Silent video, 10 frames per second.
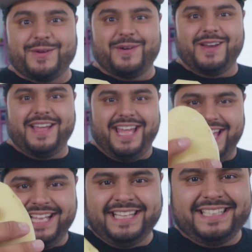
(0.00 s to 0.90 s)
¡Qué
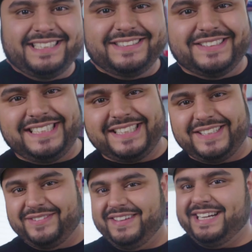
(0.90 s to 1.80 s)
bola, eh! No es
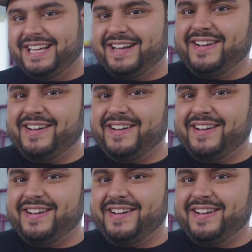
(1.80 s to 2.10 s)
cierto, no miren acá